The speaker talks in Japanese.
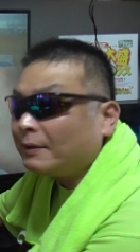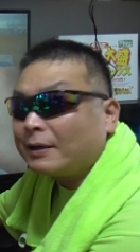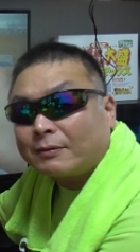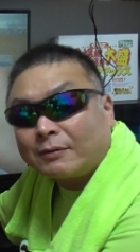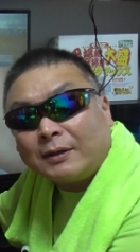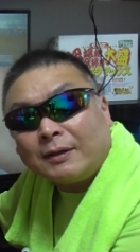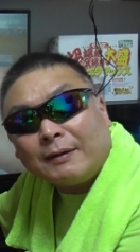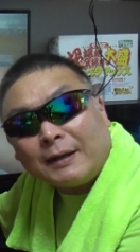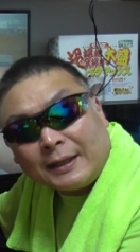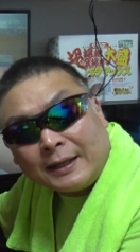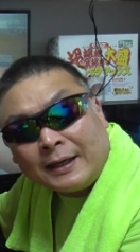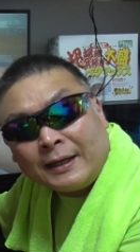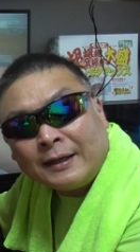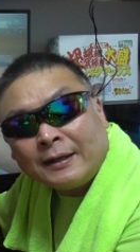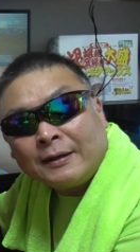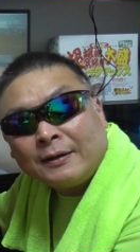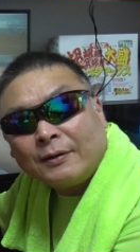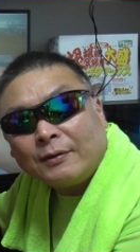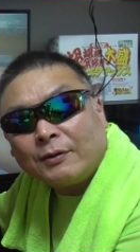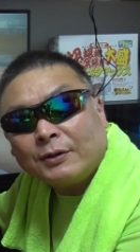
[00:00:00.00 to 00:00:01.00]
まあ、これは
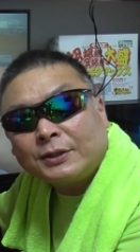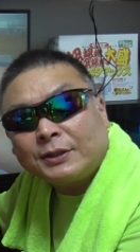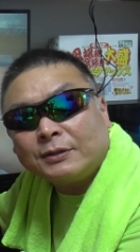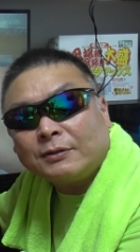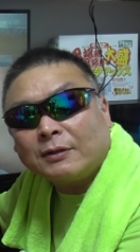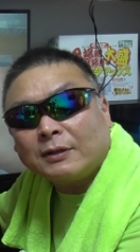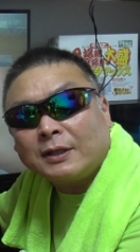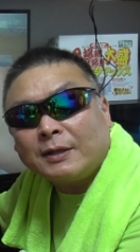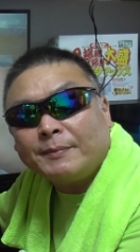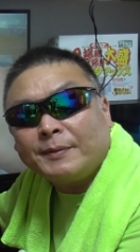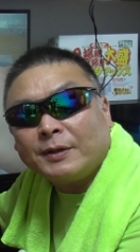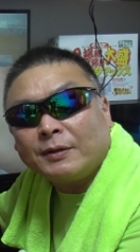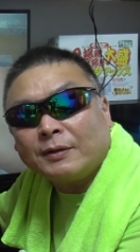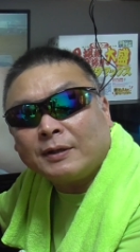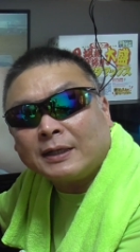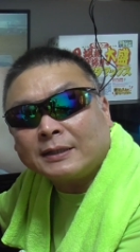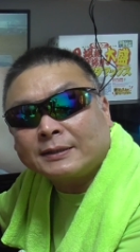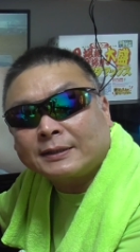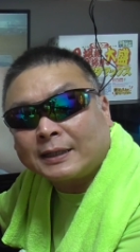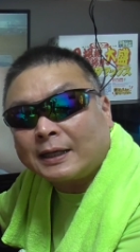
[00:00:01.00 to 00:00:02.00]
ね、おじいのデミオ
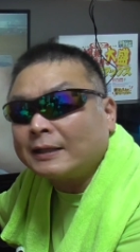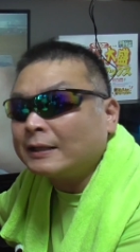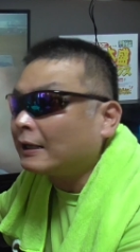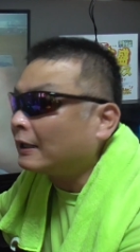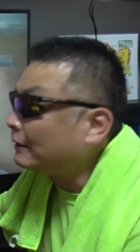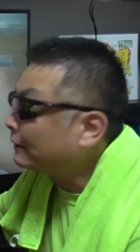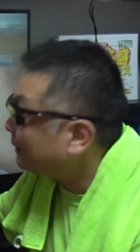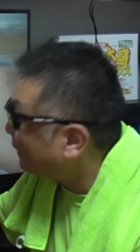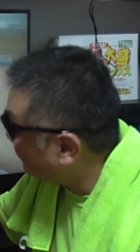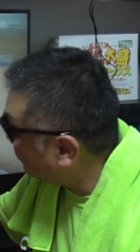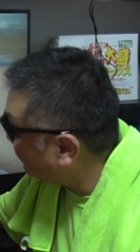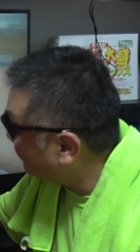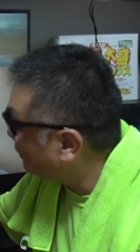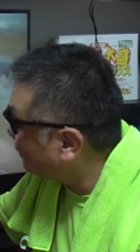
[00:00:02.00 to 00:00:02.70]
ではつかなかったんだ